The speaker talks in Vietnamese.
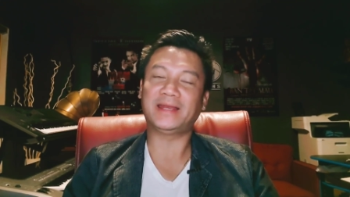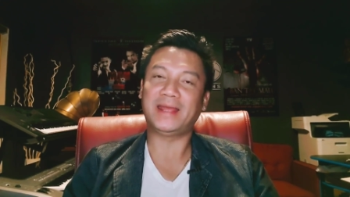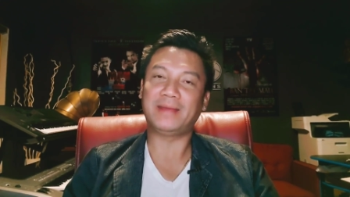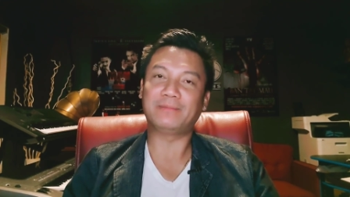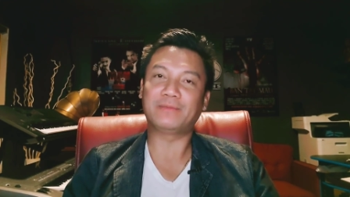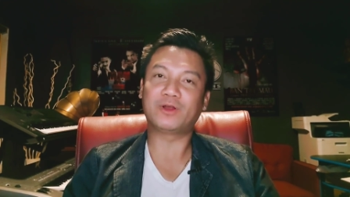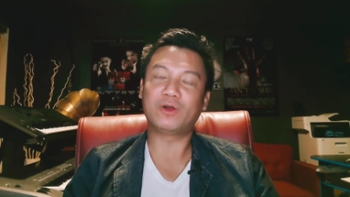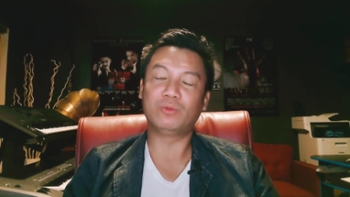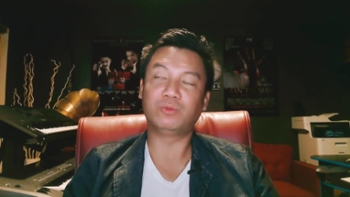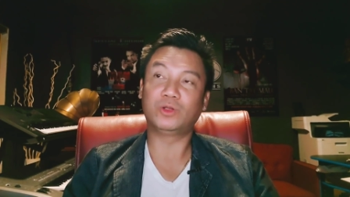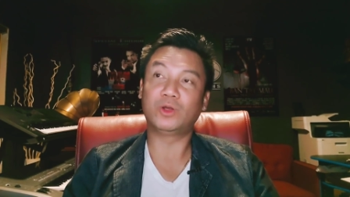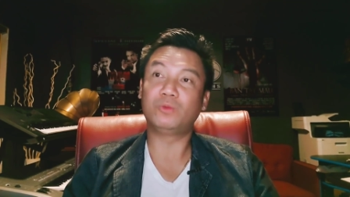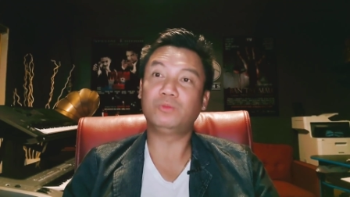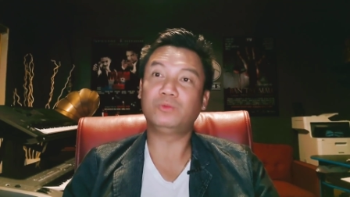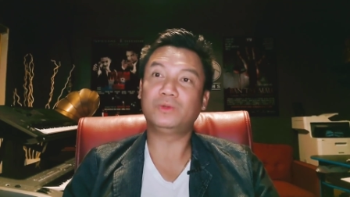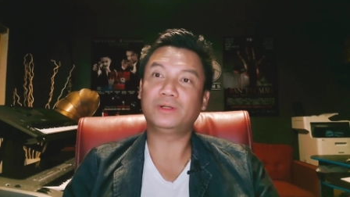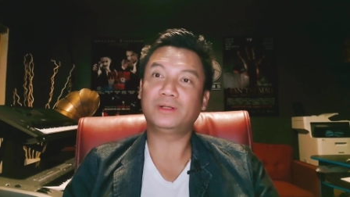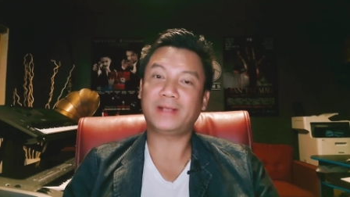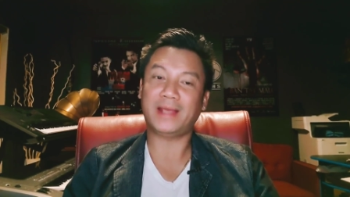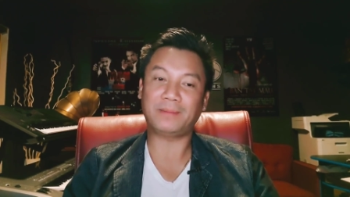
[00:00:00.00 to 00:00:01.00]
em cùng
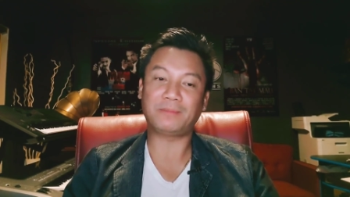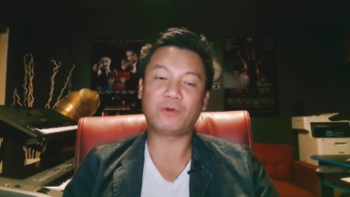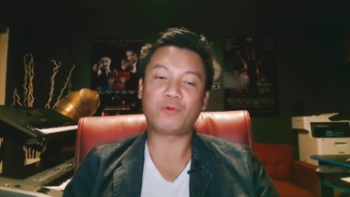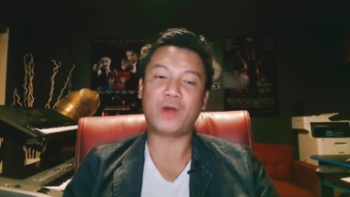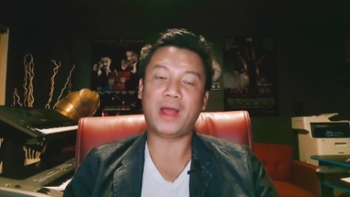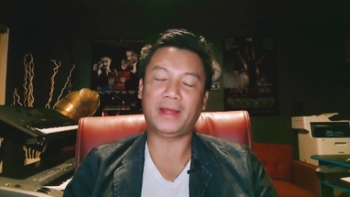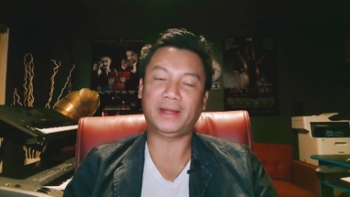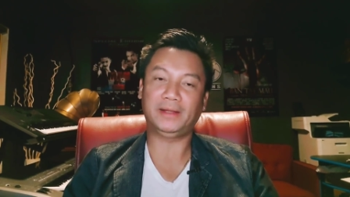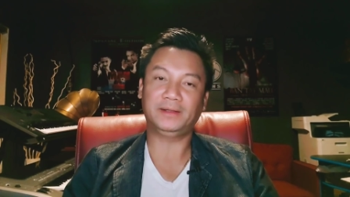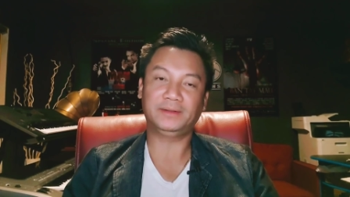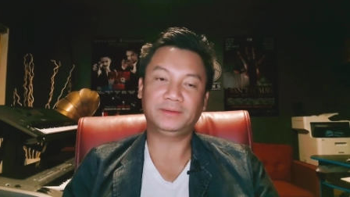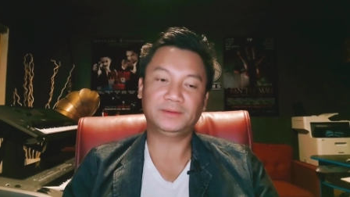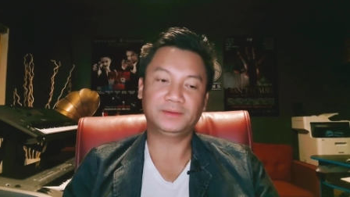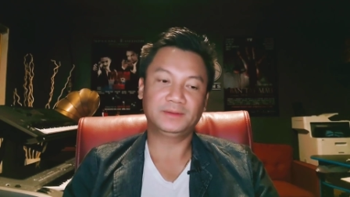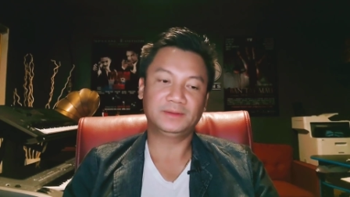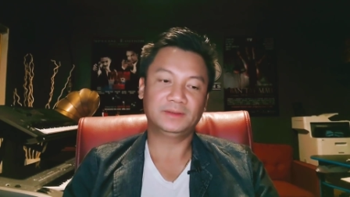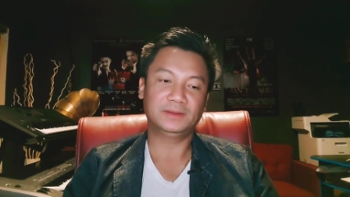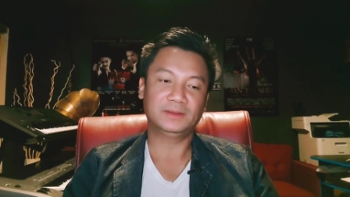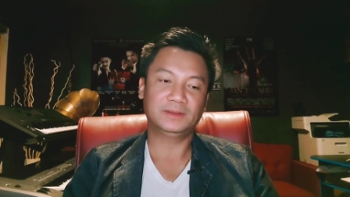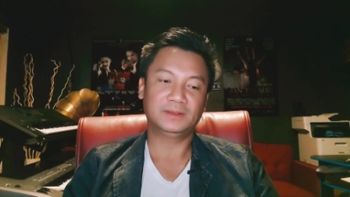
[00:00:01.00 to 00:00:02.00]
chung canh bà ngoại
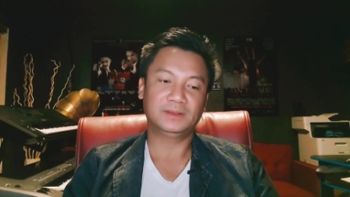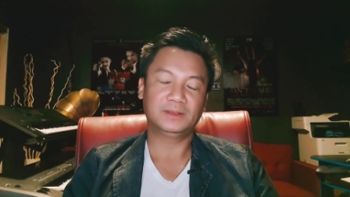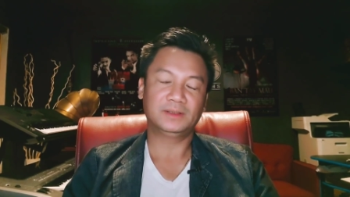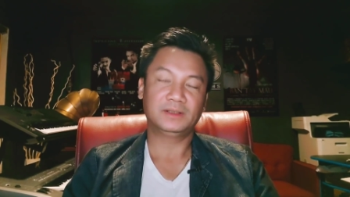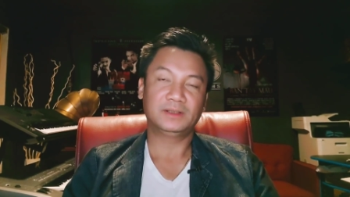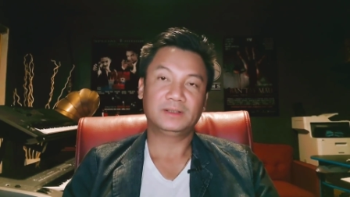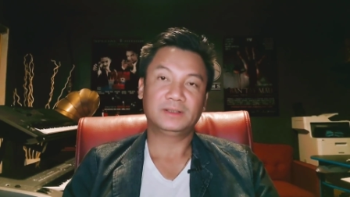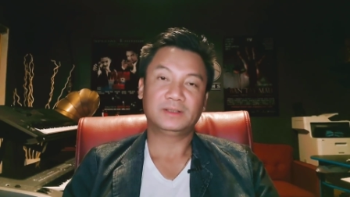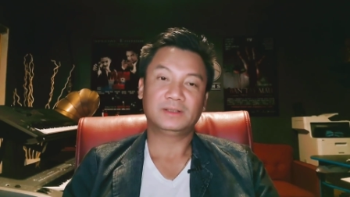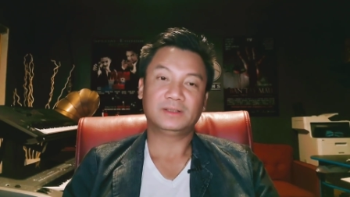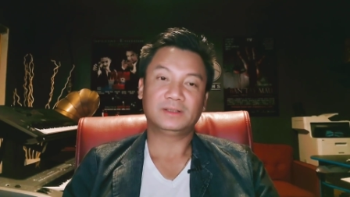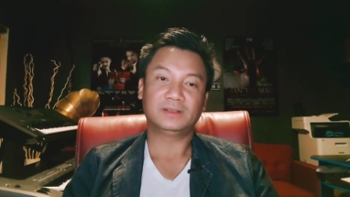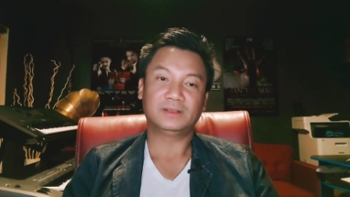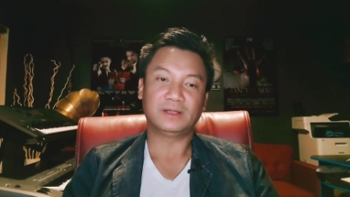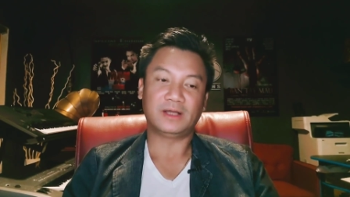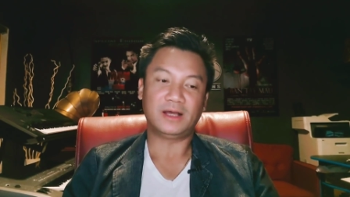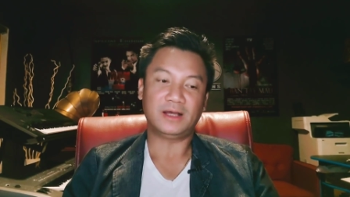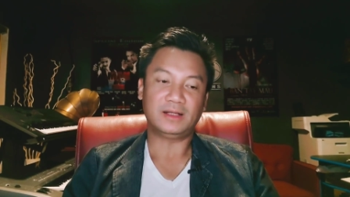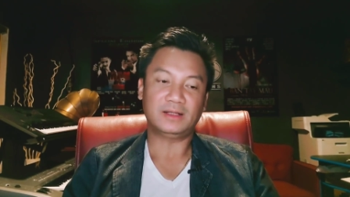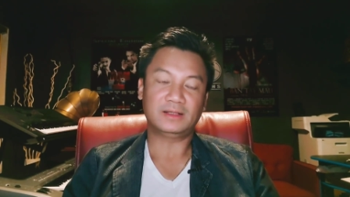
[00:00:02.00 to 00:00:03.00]

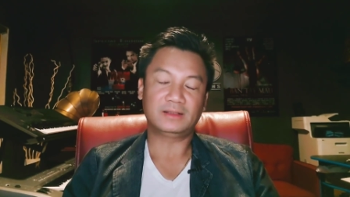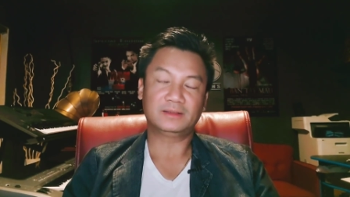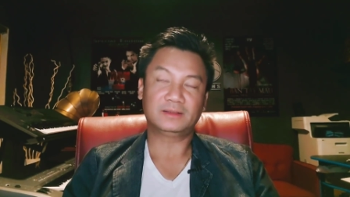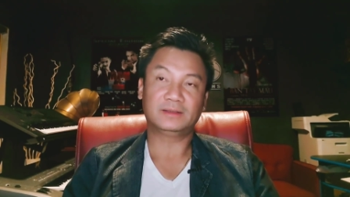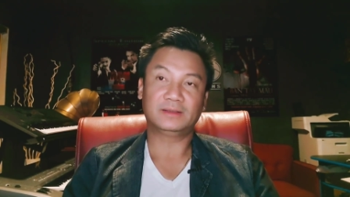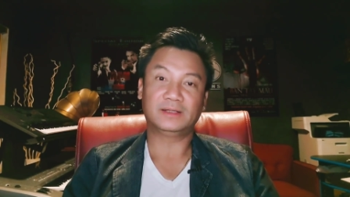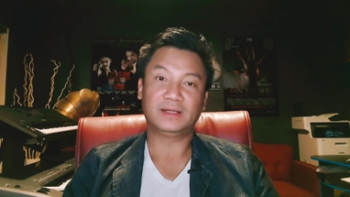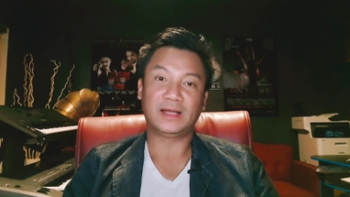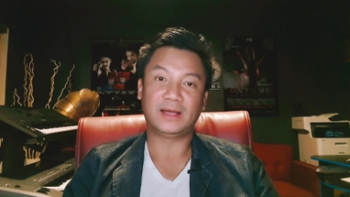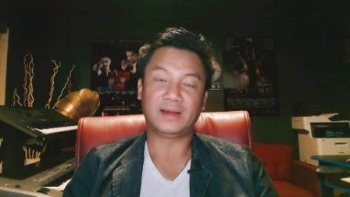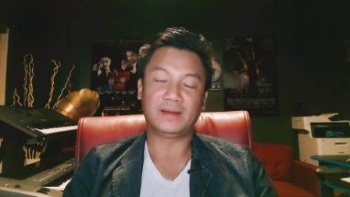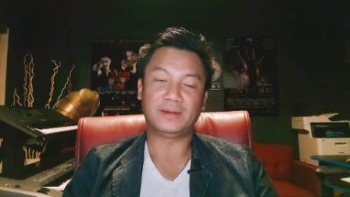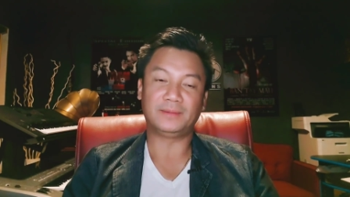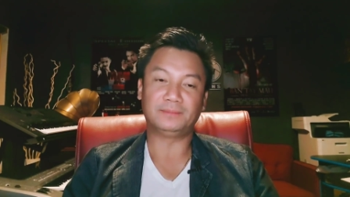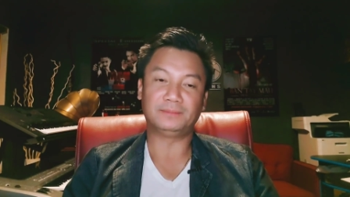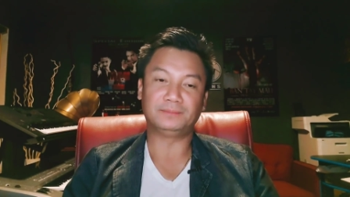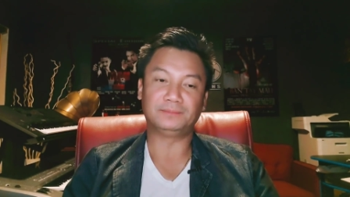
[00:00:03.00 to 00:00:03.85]
đó là